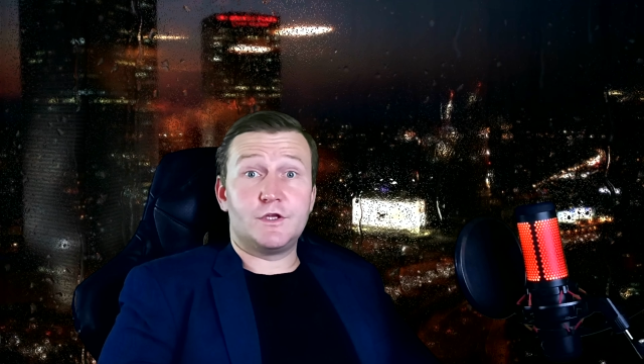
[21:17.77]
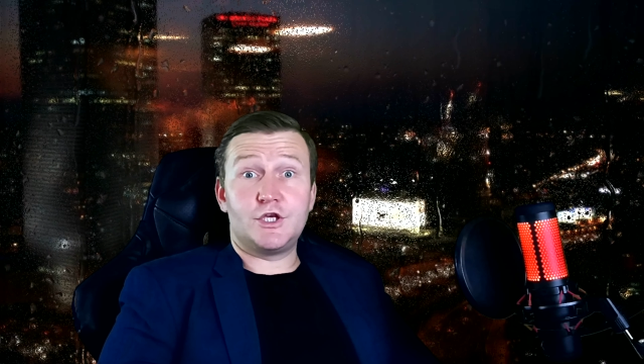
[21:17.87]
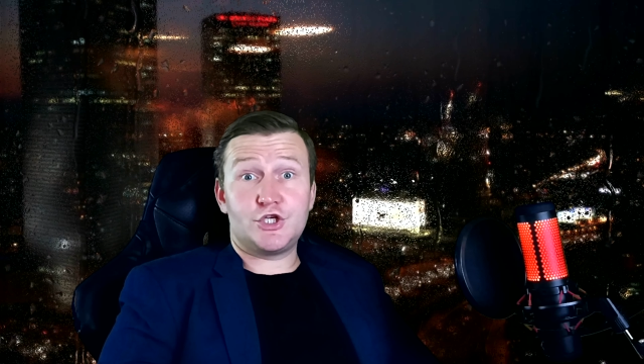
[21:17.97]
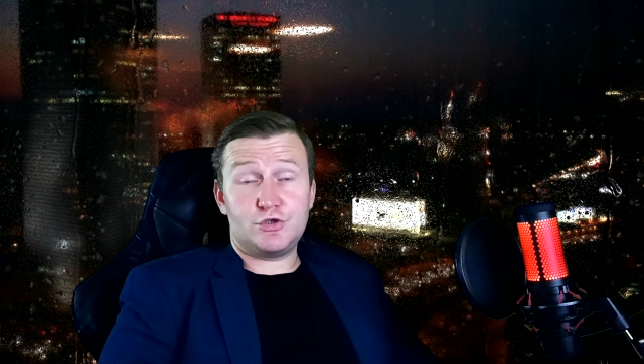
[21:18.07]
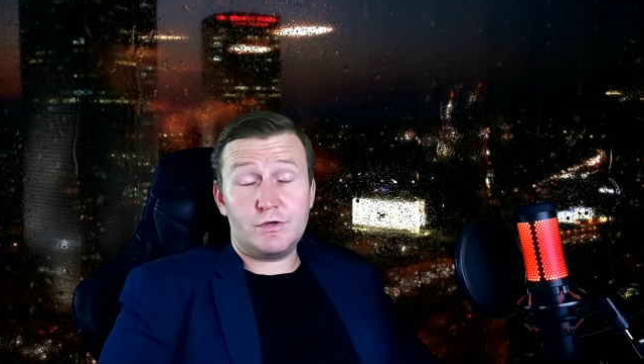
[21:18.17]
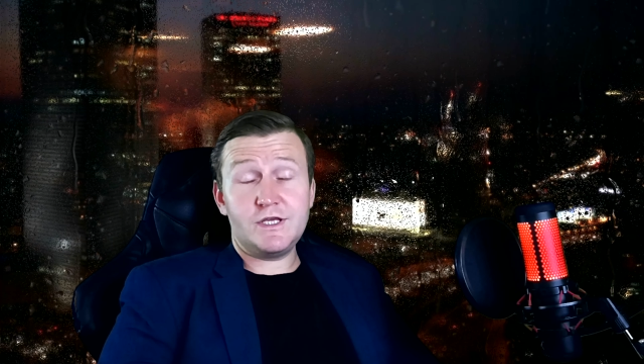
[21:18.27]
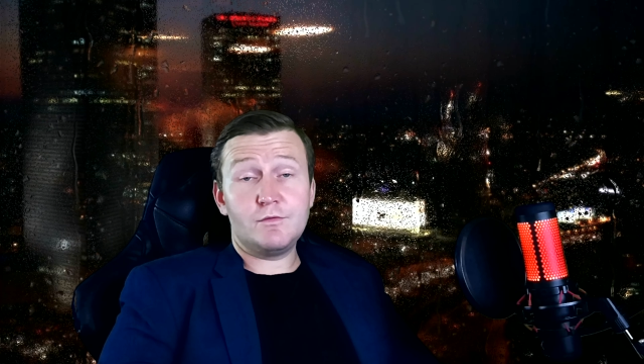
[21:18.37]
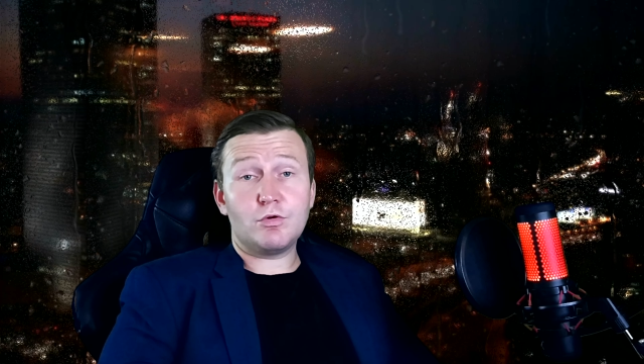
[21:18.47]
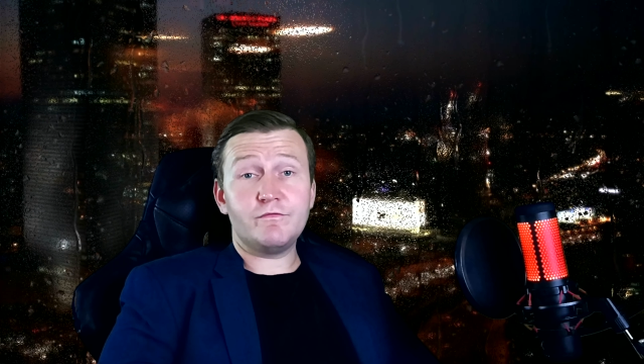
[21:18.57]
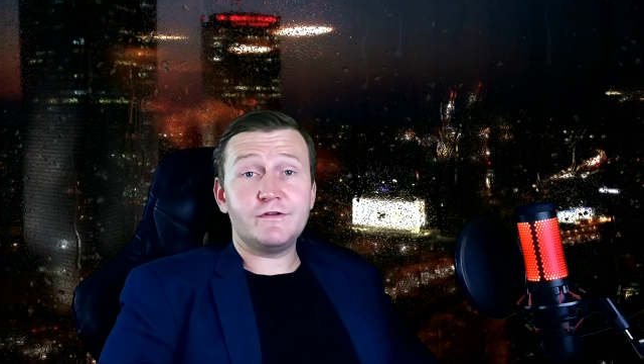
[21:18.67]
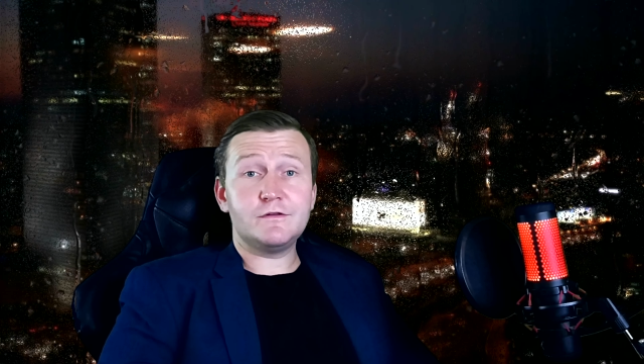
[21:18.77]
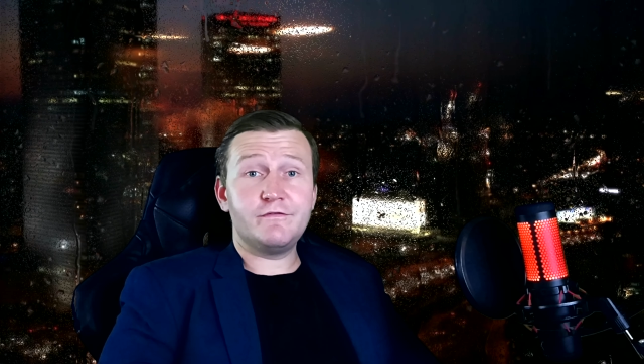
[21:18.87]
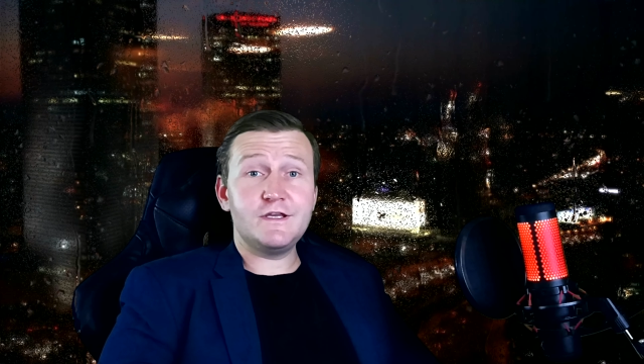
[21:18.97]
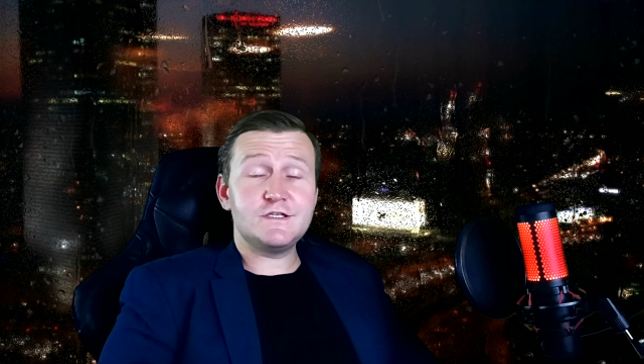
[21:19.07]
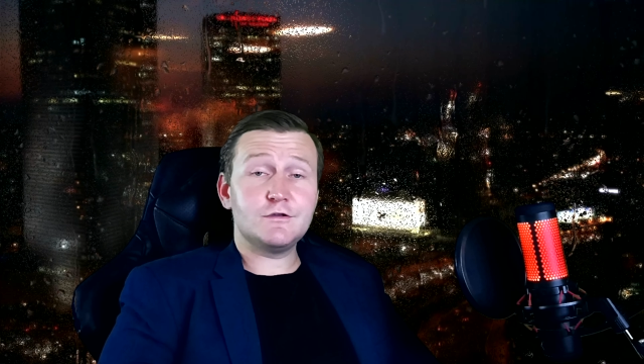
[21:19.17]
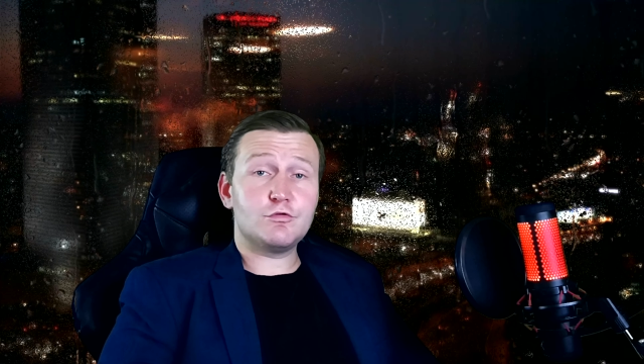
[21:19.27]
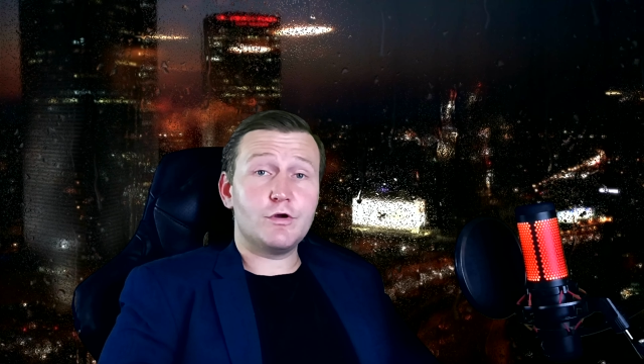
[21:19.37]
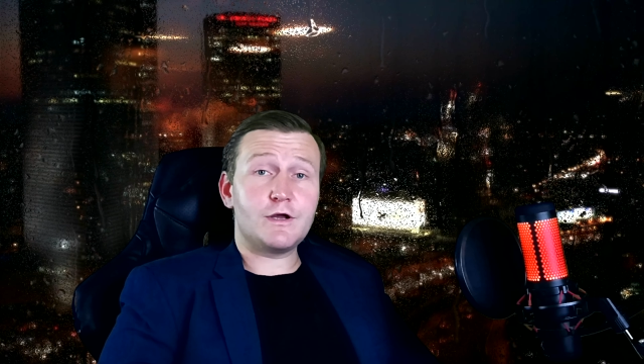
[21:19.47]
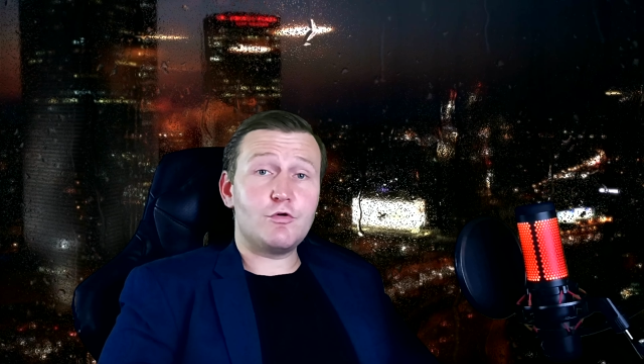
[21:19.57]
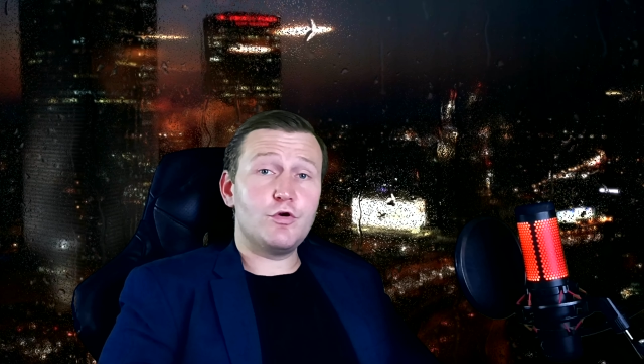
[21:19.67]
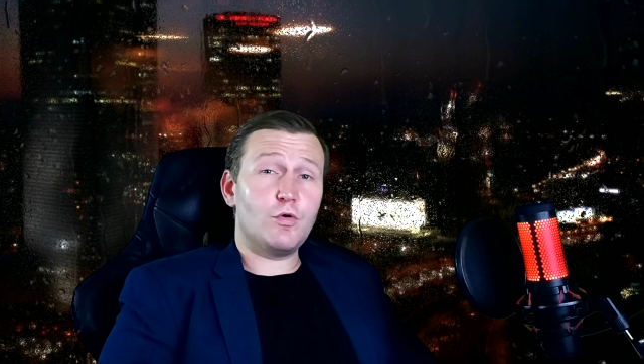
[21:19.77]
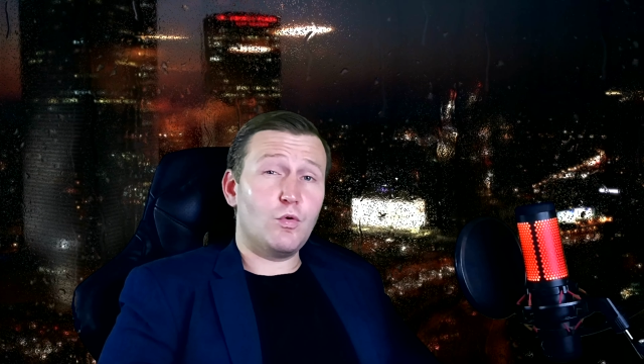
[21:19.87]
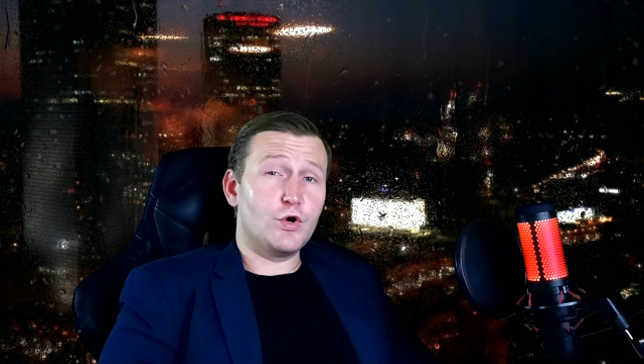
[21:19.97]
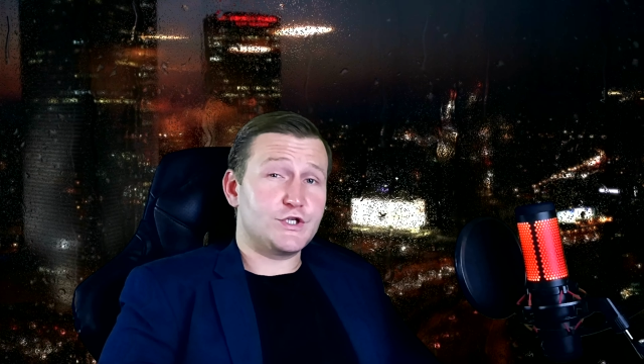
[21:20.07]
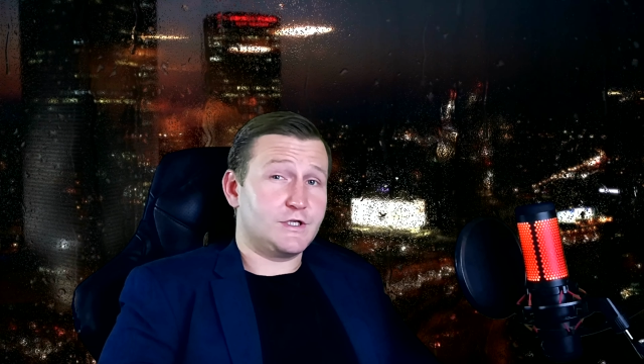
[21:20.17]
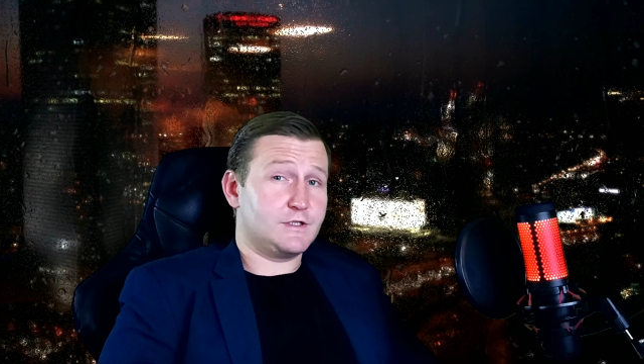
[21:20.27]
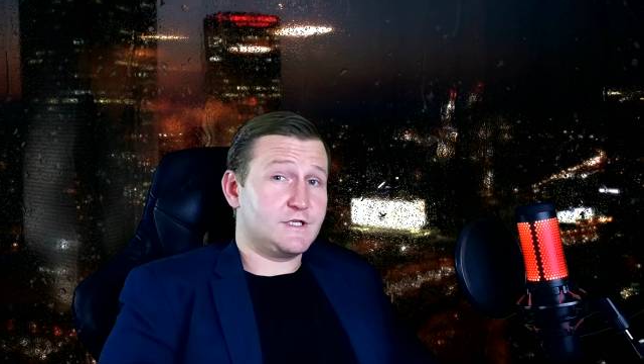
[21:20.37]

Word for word: Еще Ник Брумфилд выяснил кое-какую очень